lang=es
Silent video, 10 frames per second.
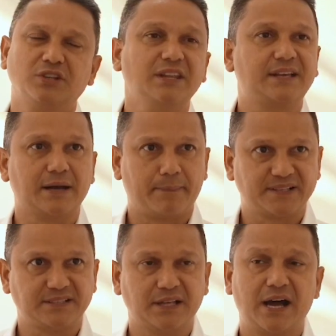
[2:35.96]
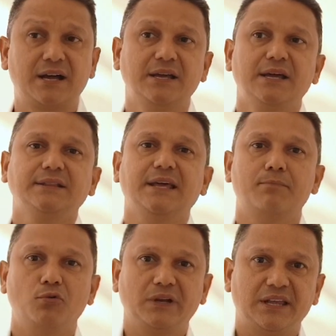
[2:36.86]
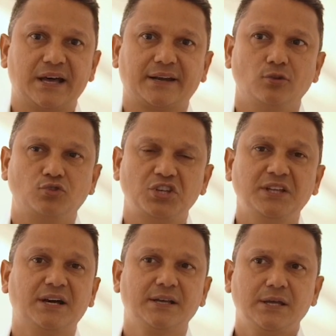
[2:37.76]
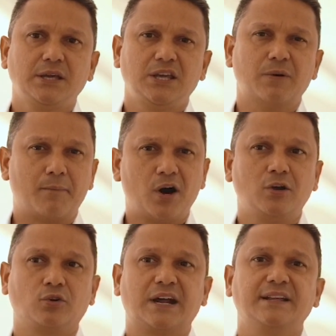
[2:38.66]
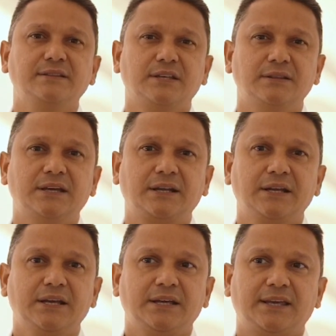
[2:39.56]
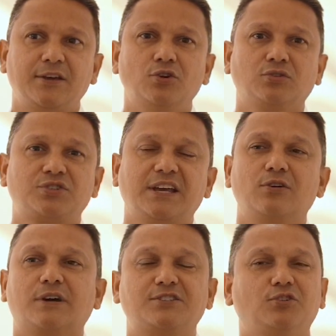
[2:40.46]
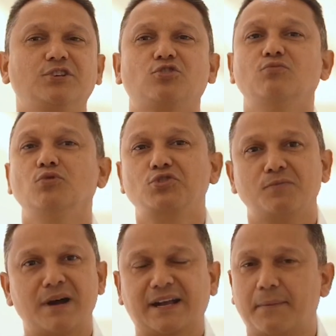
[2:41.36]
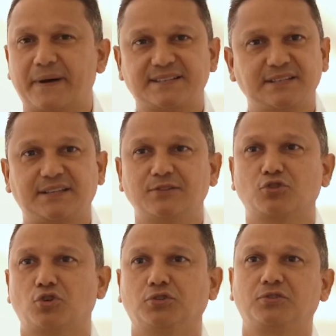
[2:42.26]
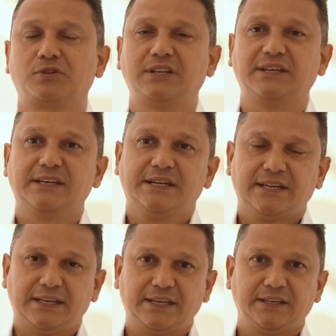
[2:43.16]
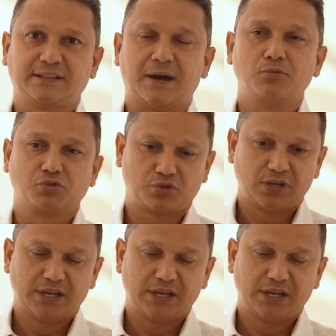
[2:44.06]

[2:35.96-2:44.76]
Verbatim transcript: de discapacidad, de movilidad reducida y vamos a lograr entender que ellos en ocasiones son mucho más capaces que nosotros, que eh, estamos